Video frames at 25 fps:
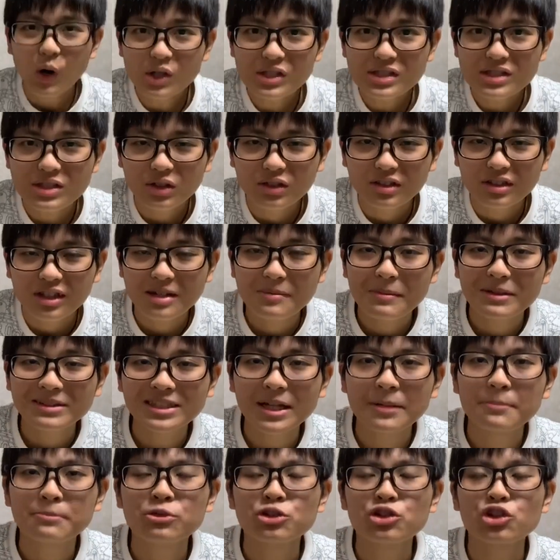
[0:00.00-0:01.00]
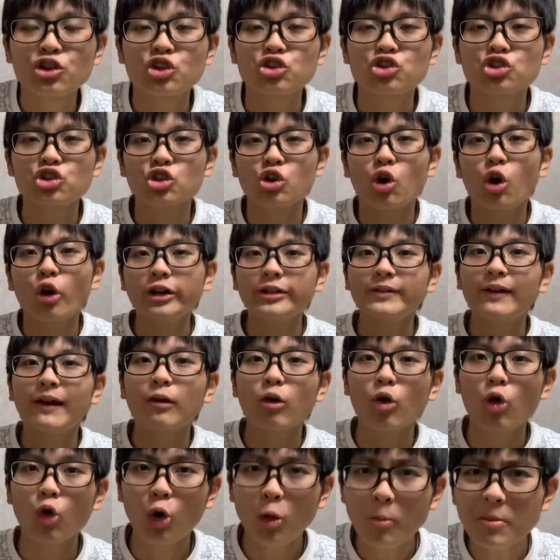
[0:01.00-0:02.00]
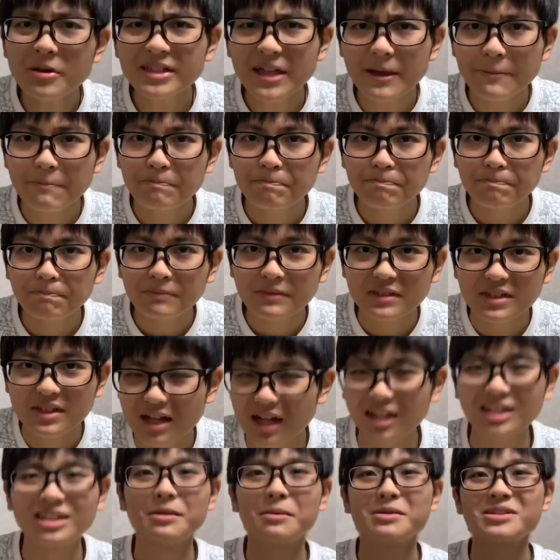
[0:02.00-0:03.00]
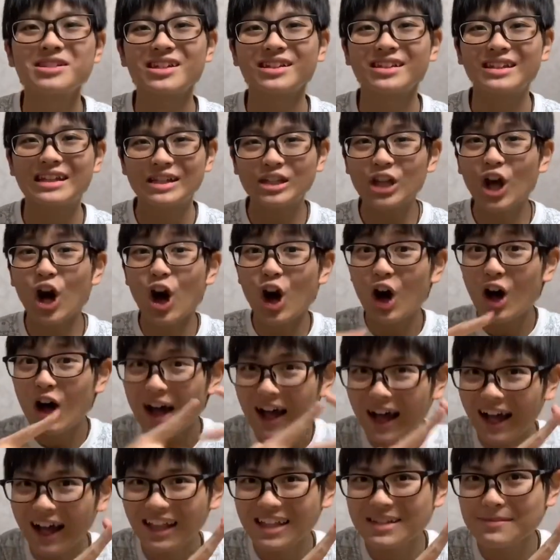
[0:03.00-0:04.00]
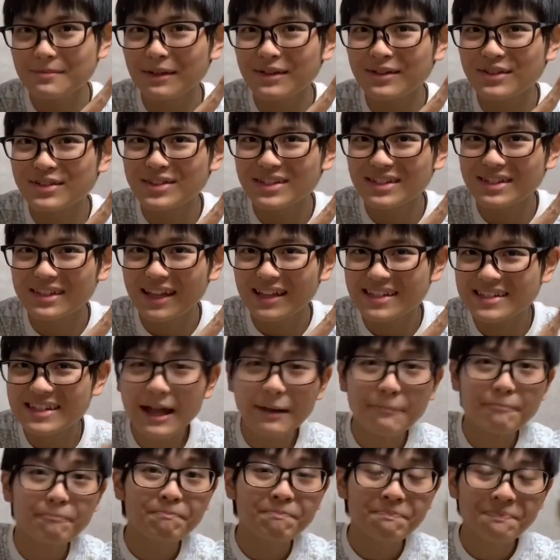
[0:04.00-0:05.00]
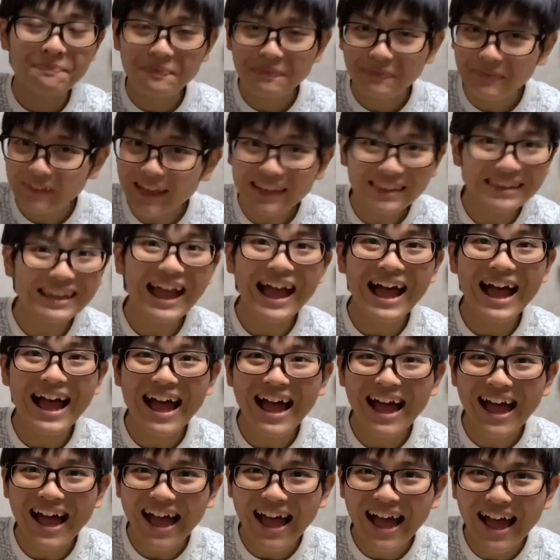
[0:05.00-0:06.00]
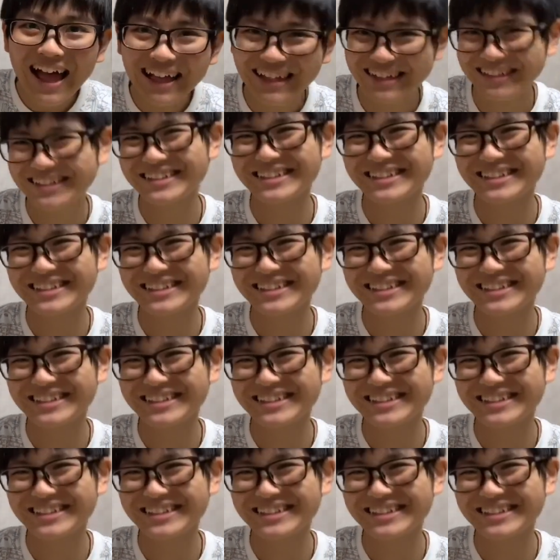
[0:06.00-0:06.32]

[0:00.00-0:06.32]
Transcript: 日の寝る前散歩集中講義はここまでかきたまチャンネルのあなたまゆうしんでした。たったー